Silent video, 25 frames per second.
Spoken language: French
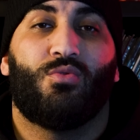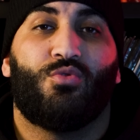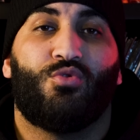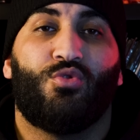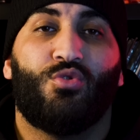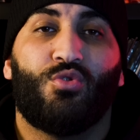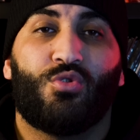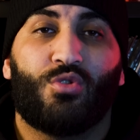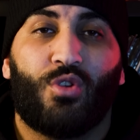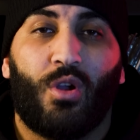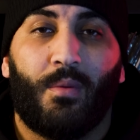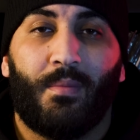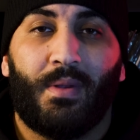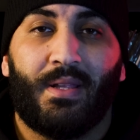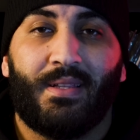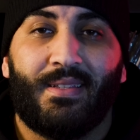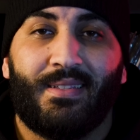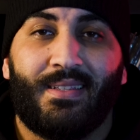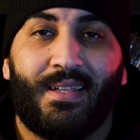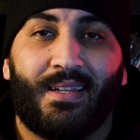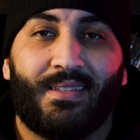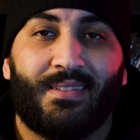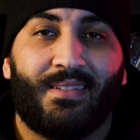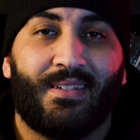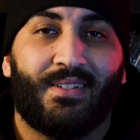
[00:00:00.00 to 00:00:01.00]
Juste comme l'année
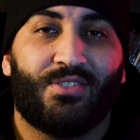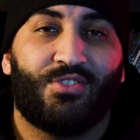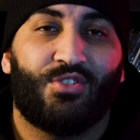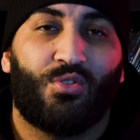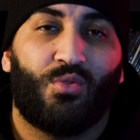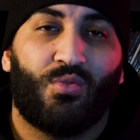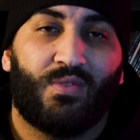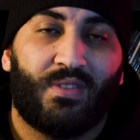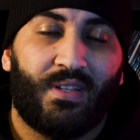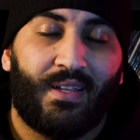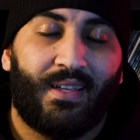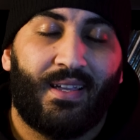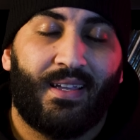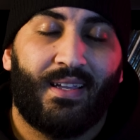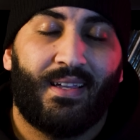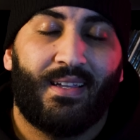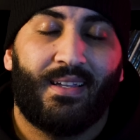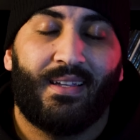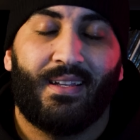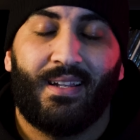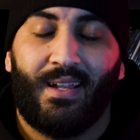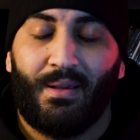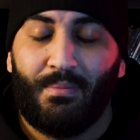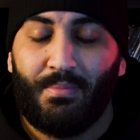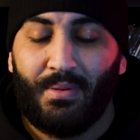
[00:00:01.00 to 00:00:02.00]
dernière, j'ai
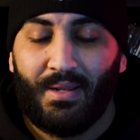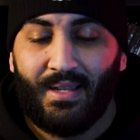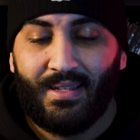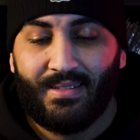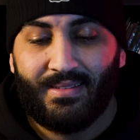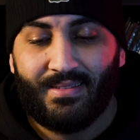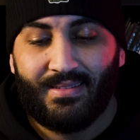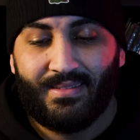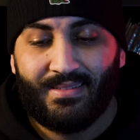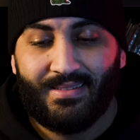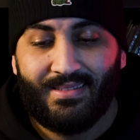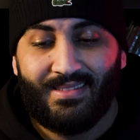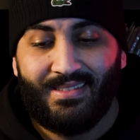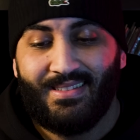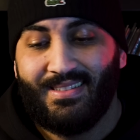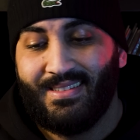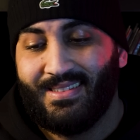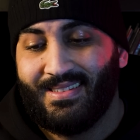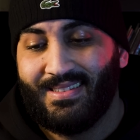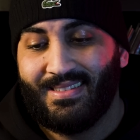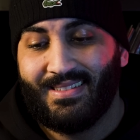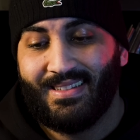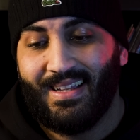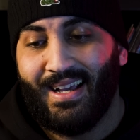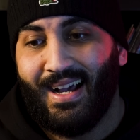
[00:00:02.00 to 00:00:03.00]
consacré la place
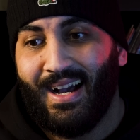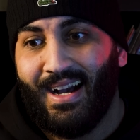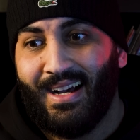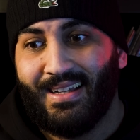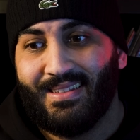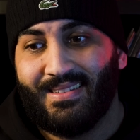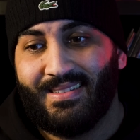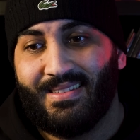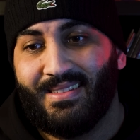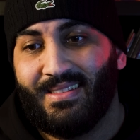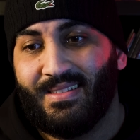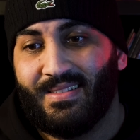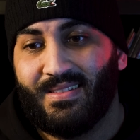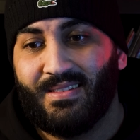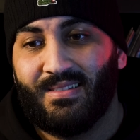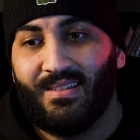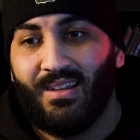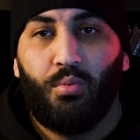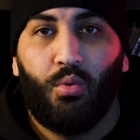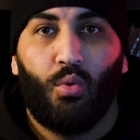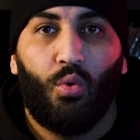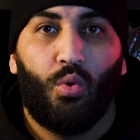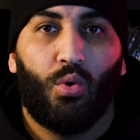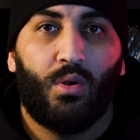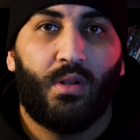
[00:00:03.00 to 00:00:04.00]
10 à 6
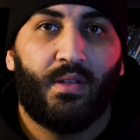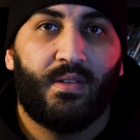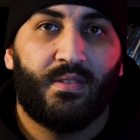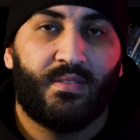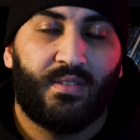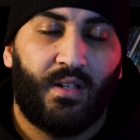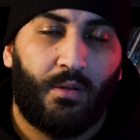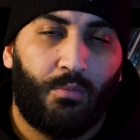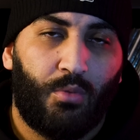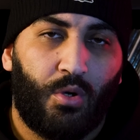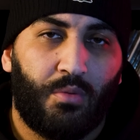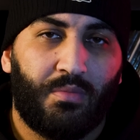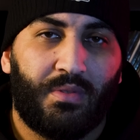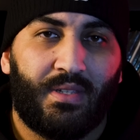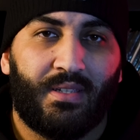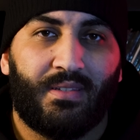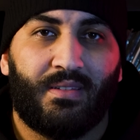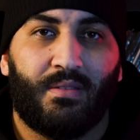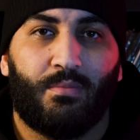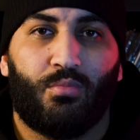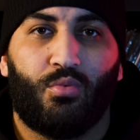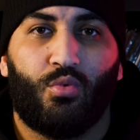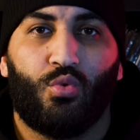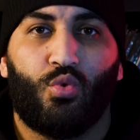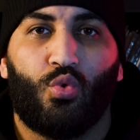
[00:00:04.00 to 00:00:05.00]
pour les albums qui
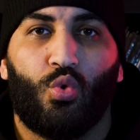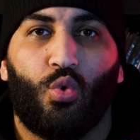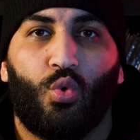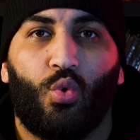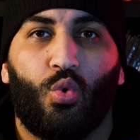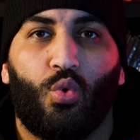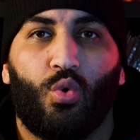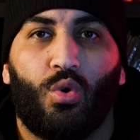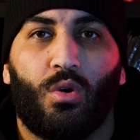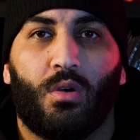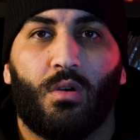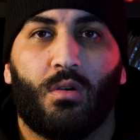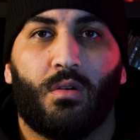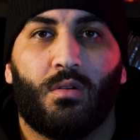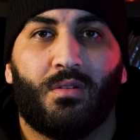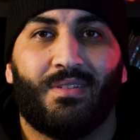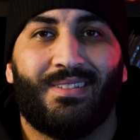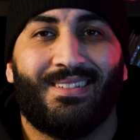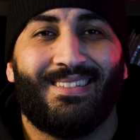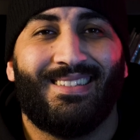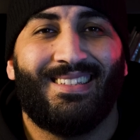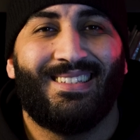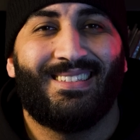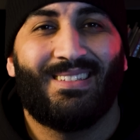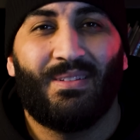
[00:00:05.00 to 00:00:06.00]
étaient plutôt euh,
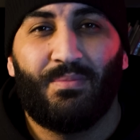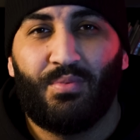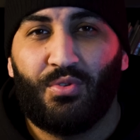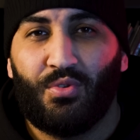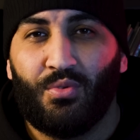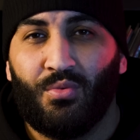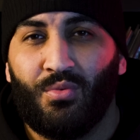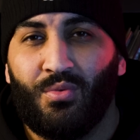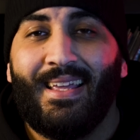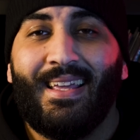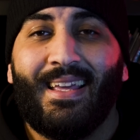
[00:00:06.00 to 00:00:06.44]
des déceptions.